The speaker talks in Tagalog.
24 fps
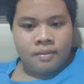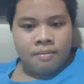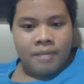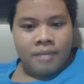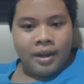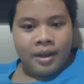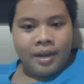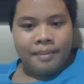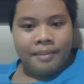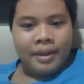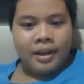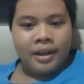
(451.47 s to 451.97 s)

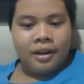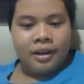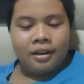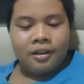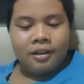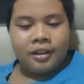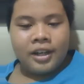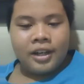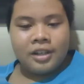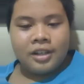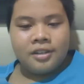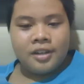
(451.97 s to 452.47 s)
mega, mega
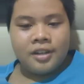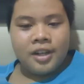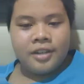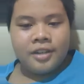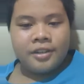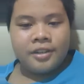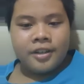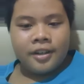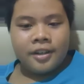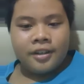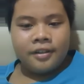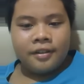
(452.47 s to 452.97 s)

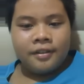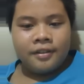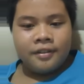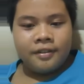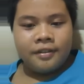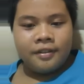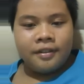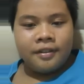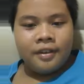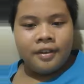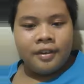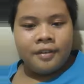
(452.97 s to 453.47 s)
congratulations
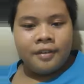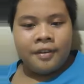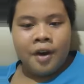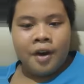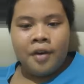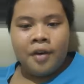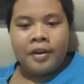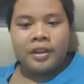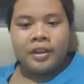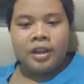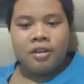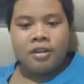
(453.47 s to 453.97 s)

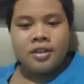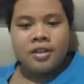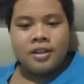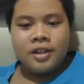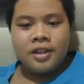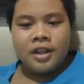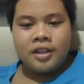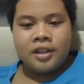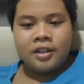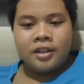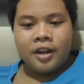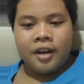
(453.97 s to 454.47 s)
for 1,000
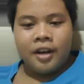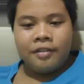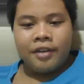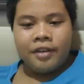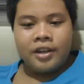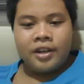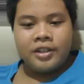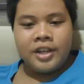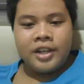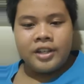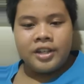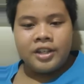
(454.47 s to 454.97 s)

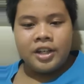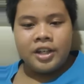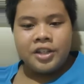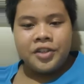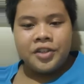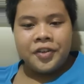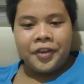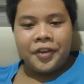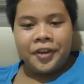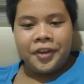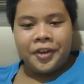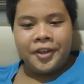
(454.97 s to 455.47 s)
subscribers, Cesar
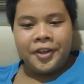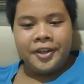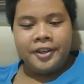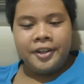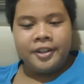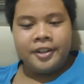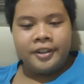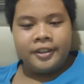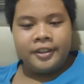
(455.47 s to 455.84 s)
Chonko.